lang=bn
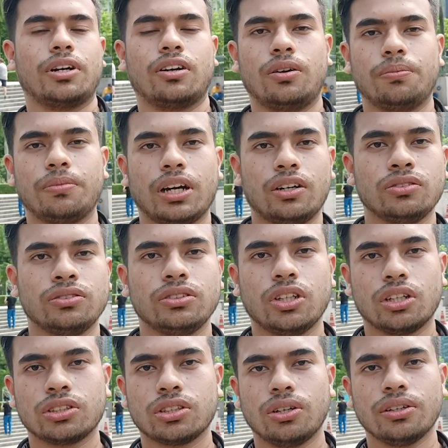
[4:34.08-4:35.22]
আমার হোমটাউন
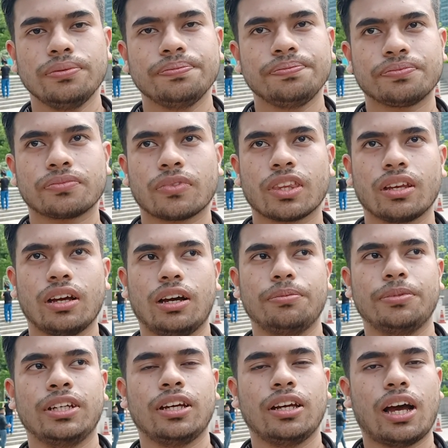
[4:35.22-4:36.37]
যশোর
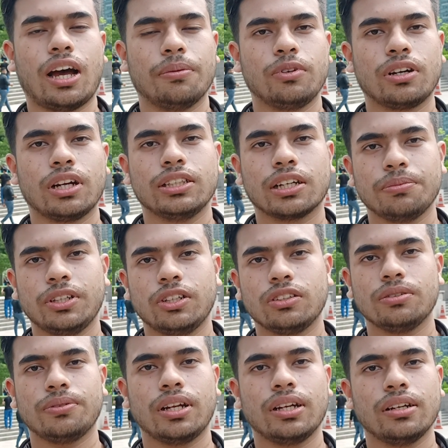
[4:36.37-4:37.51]
আমি আব্দুর রাজাক
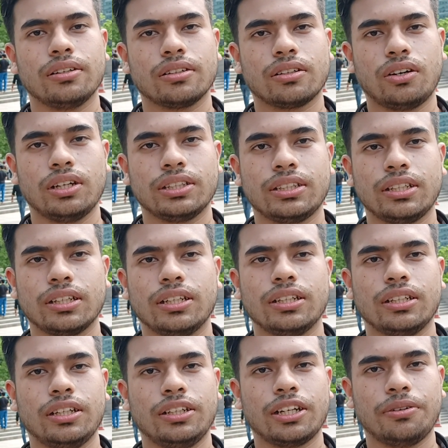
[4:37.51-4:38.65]
মিউনিসিপাল কলেজ
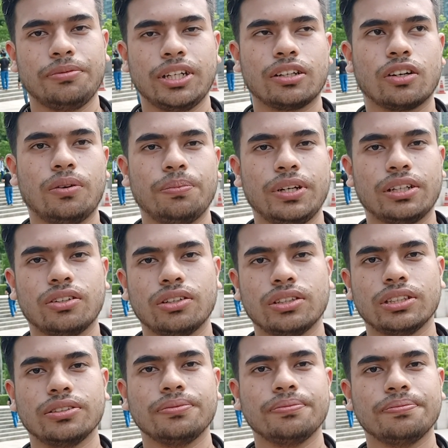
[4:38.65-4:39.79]
থেকে ইন্টারমিডিয়েট কমপ্লিট
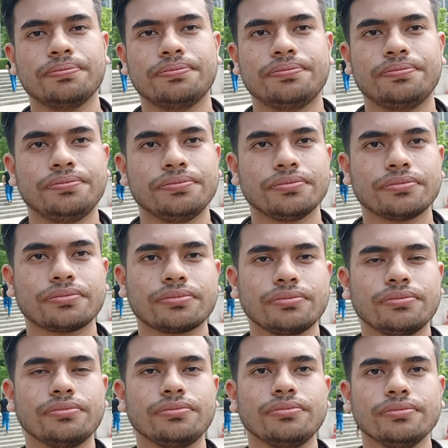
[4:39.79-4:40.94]
করেছি
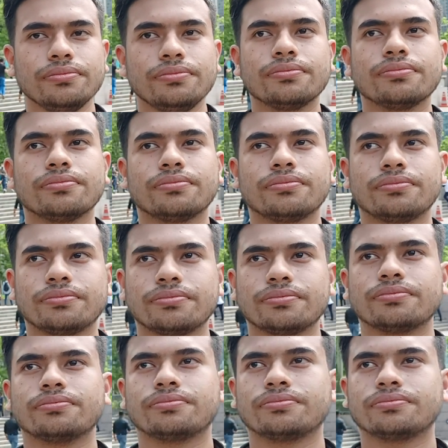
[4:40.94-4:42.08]
ওকে ধন্যবাদ তাহলে
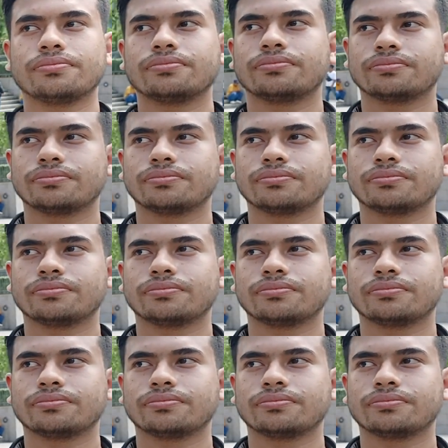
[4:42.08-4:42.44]
শুনলেন ওদের